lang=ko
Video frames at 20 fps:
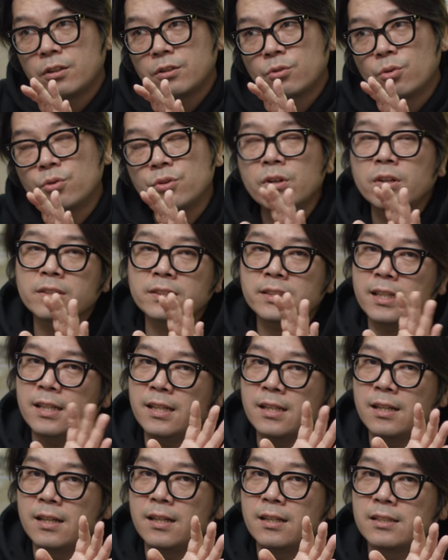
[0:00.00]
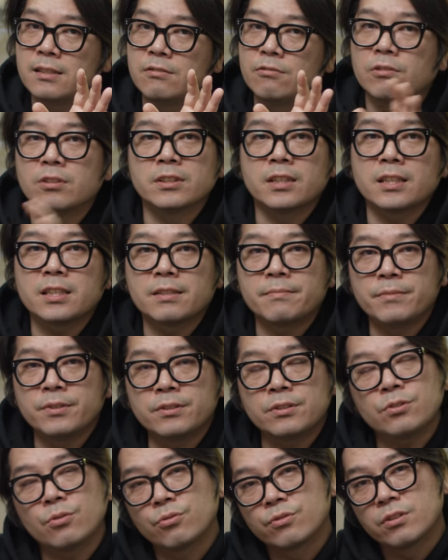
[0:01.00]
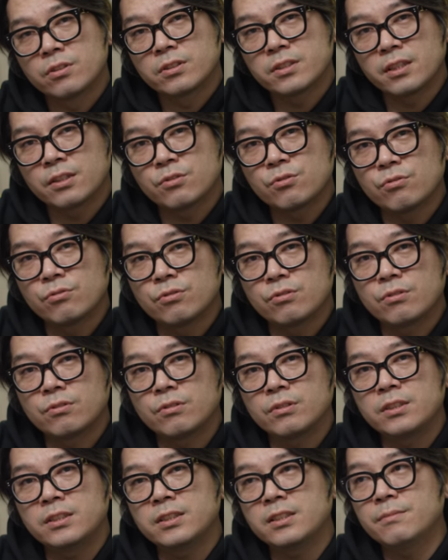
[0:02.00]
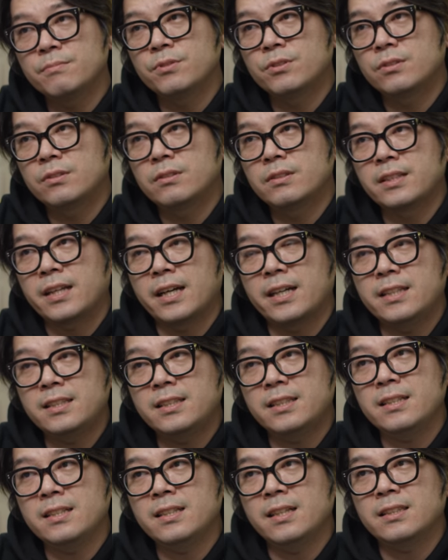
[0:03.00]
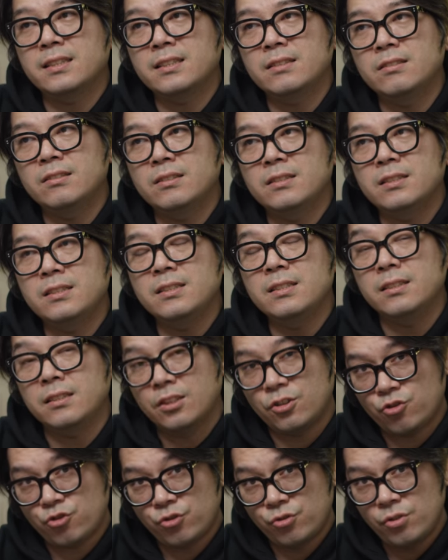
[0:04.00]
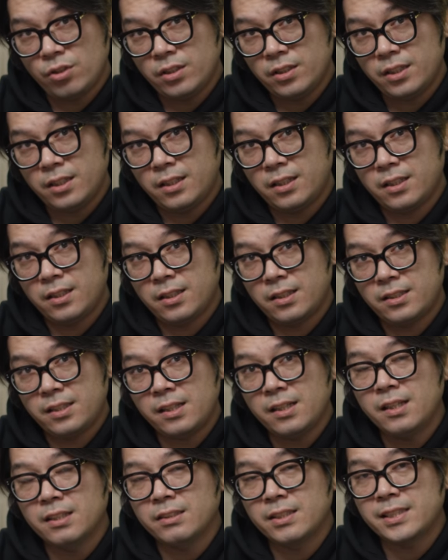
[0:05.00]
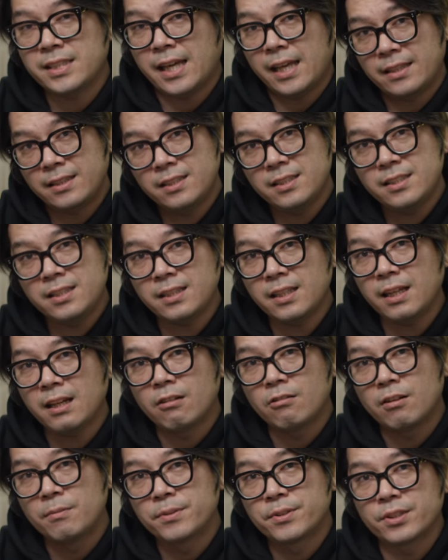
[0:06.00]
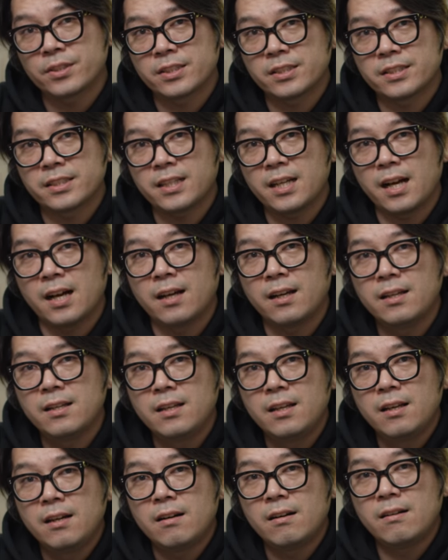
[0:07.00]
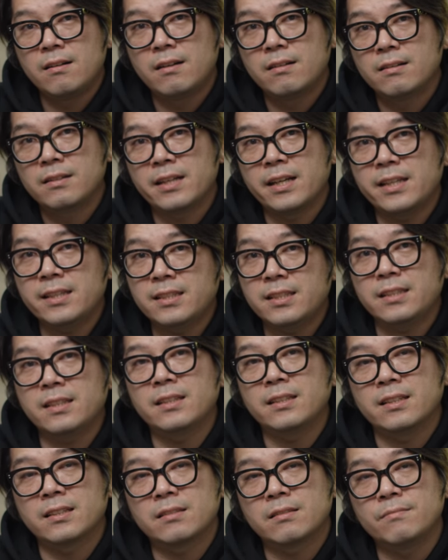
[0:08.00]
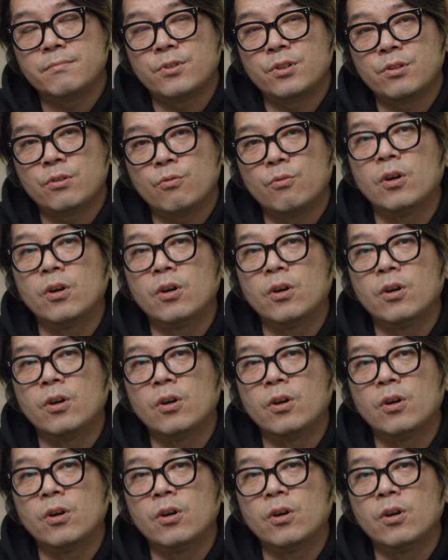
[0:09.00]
동영상을 원하시면은 동영상 쪽으로, 이제 뭐 라이팅 같은 것들은 그렇게 중요하게 생각되지 않는 시대가 와버렸으니까 라이팅에 대해서는 뭐